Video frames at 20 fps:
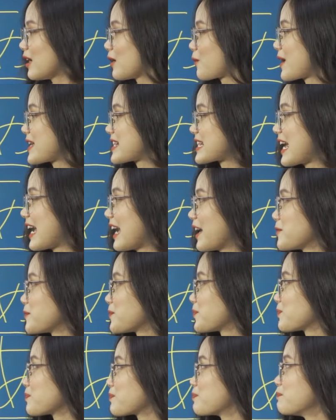Ngoài ra,
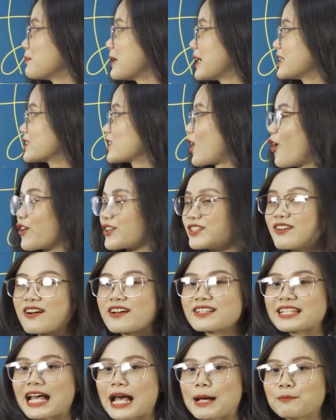mình có
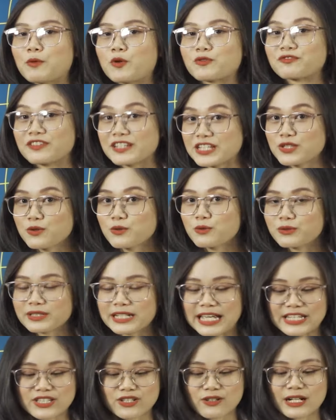đưa ra một ví dụ
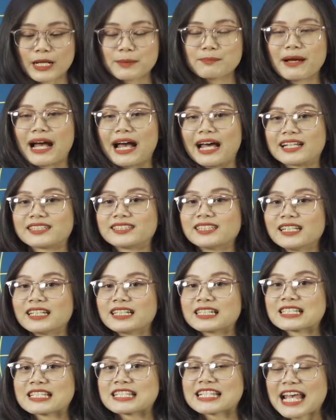để cho các bạn
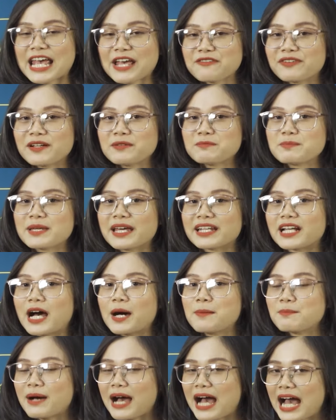dễ phân biệt
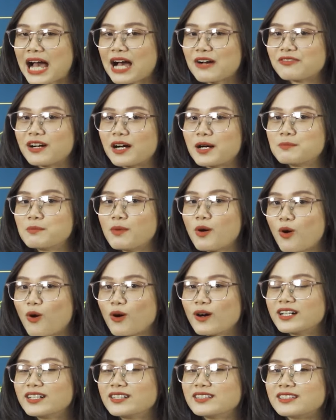âm A và âm O
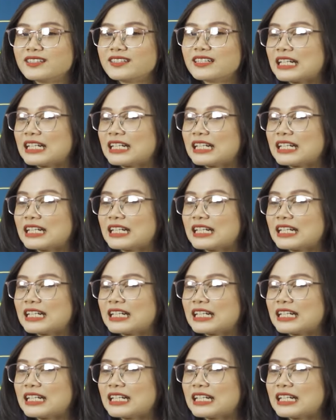hơn.